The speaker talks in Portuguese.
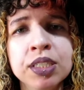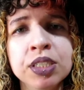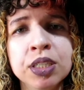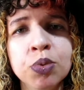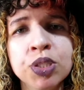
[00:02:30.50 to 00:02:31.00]

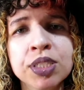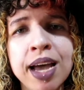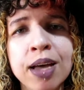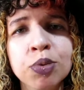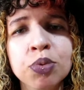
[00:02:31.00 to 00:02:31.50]
Juliet, no
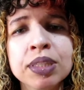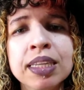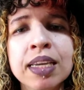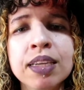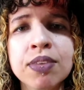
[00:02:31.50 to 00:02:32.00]
estado
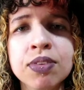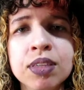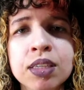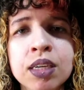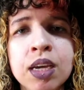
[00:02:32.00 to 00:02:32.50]

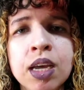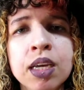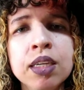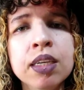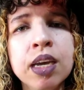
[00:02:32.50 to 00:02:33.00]
Tennessee,
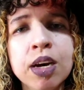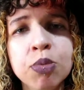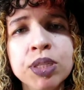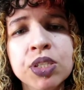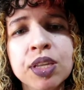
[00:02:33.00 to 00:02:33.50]
e é
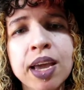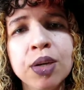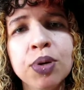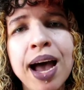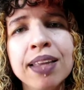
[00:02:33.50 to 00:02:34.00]
um
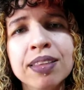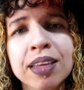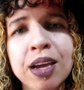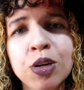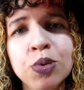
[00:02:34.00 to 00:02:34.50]
mistério
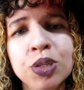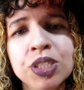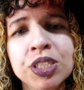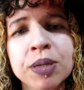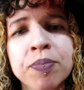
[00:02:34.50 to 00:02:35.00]
até
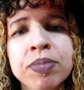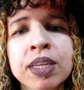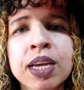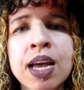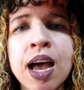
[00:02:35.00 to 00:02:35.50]
hoje.
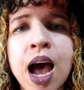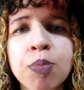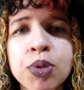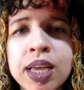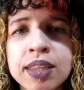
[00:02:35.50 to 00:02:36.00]

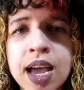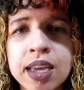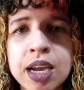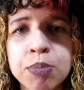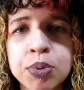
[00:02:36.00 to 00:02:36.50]
A mulher
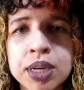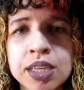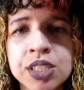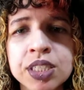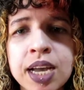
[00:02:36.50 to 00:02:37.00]
na
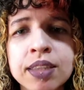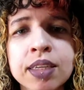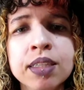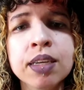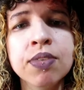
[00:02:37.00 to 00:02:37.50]
época tinha
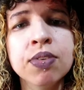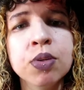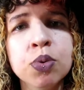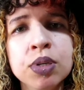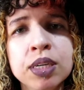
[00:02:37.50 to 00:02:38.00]

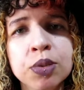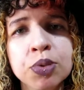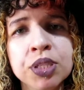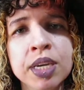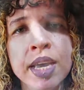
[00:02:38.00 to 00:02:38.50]
35
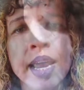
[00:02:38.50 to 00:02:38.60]
anos.